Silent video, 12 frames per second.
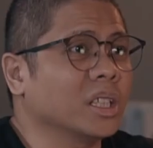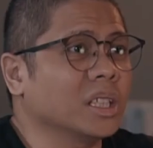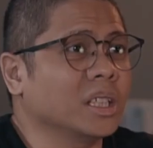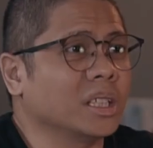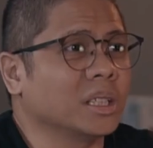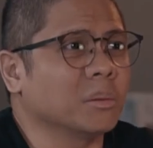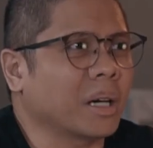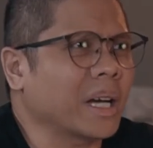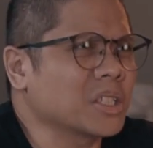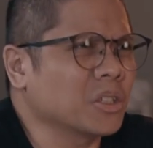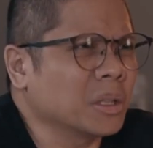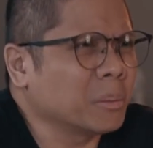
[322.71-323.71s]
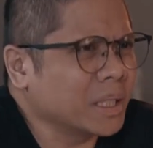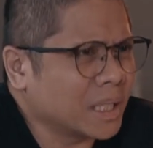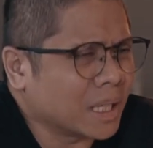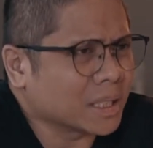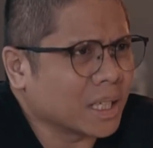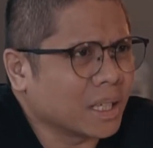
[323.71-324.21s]
yan eh. Di ba? Kahit sino naman
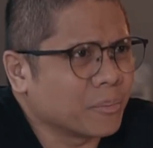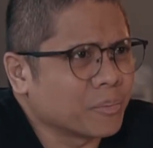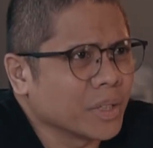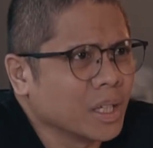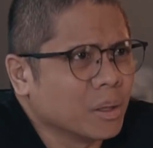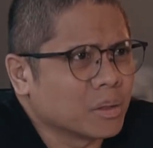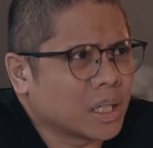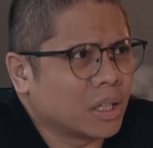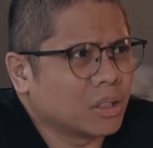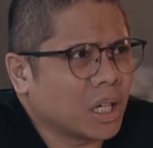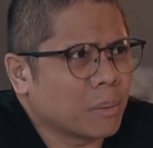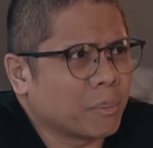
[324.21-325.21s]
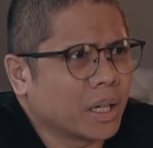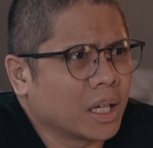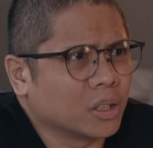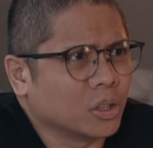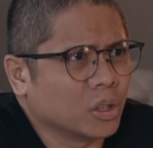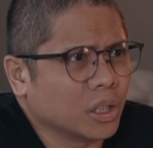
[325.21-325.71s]
yata, sa ano ano,